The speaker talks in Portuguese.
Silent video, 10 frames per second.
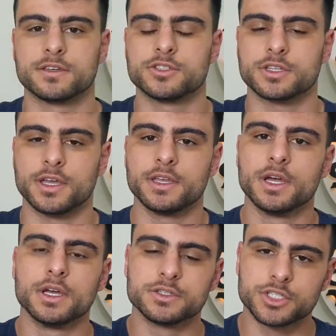que a gente tem
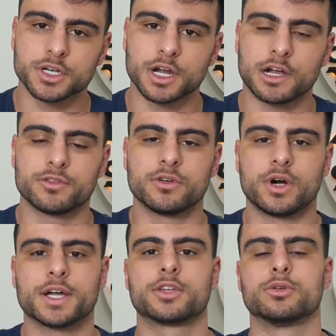de gravel
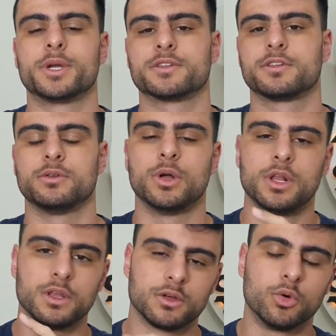aqui no Brasil.
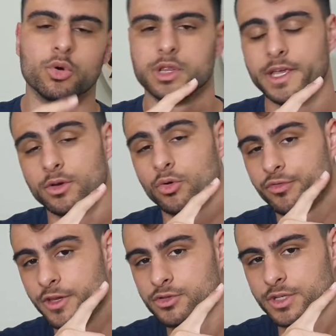O, link, o
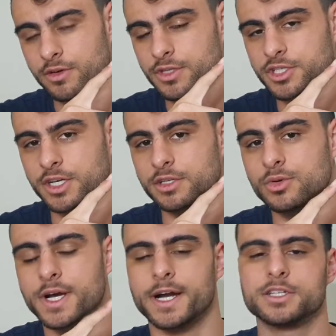vídeo né, eu vou deixar aqui
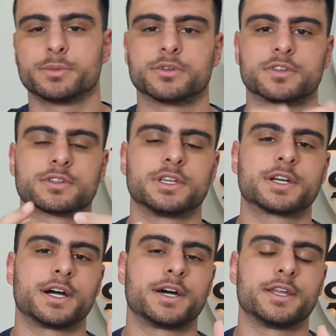no card para vocês
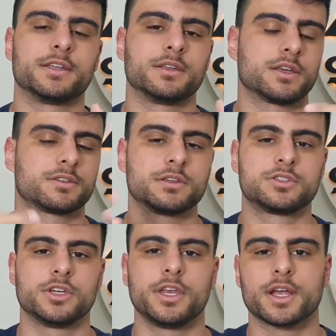clicarem e
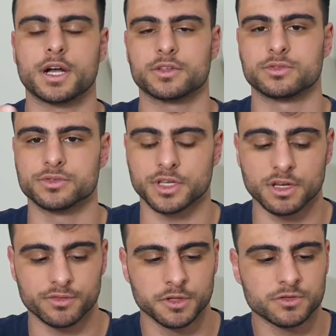assistirem caso não
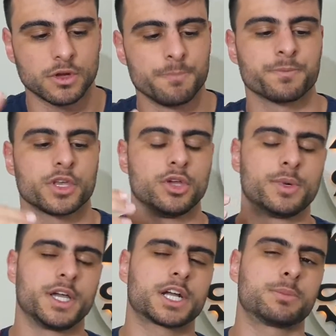tenha visto. E
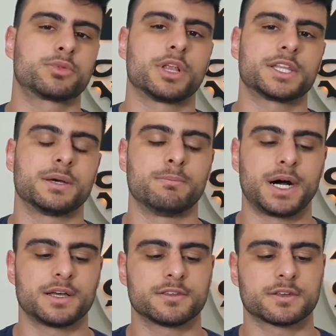uma recapitulada
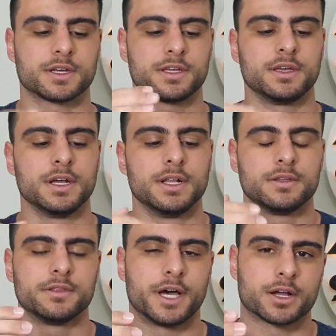básica aqui
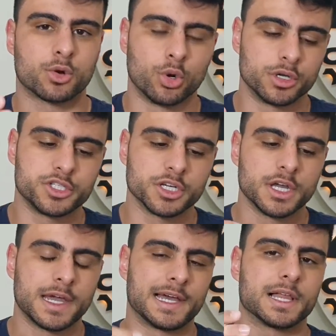da Code,
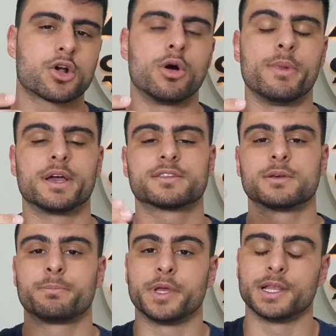ela
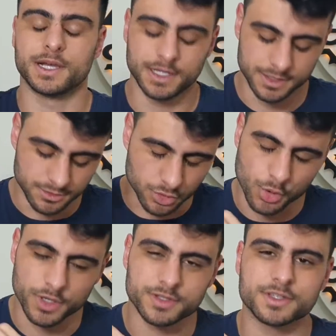começa pela
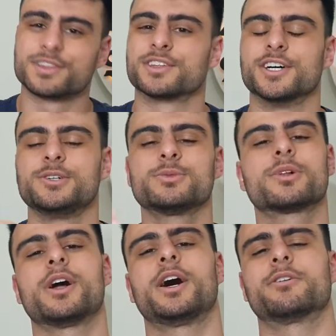tua inscrição.
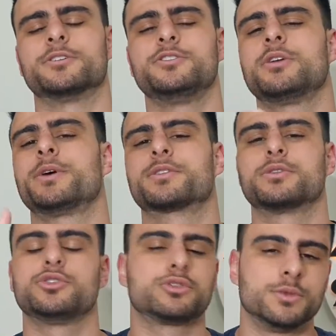Claro, a gente já
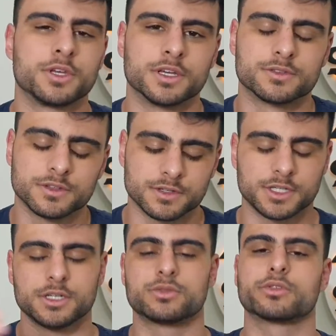passou de 8.500
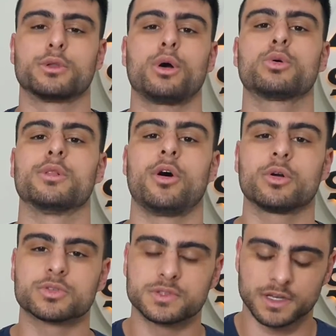inscritos, logo, logo os